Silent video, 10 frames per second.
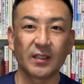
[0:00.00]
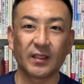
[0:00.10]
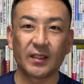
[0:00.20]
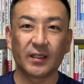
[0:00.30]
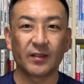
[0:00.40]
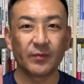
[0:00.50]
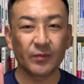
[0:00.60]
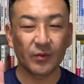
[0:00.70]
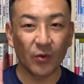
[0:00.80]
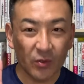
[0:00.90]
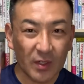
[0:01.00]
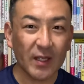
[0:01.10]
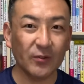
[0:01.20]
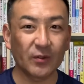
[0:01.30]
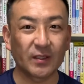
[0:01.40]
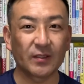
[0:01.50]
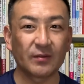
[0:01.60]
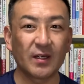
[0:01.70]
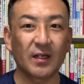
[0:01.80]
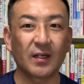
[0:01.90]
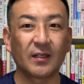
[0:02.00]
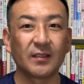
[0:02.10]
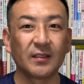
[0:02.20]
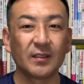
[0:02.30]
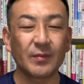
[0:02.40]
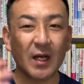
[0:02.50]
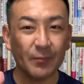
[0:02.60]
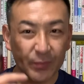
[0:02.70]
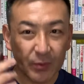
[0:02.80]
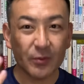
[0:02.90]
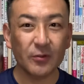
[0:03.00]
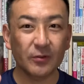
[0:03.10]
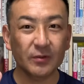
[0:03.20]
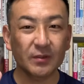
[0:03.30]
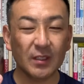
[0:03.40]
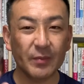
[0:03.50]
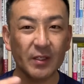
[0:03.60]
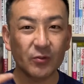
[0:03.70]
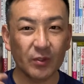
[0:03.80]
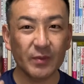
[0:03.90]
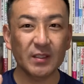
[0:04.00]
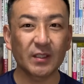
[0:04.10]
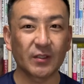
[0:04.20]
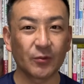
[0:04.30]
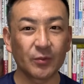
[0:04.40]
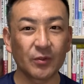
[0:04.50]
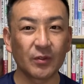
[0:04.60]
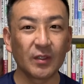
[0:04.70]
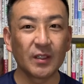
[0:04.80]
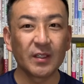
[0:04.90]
えー、オンラインの方は、まあ、発表もたまに取りましたけども、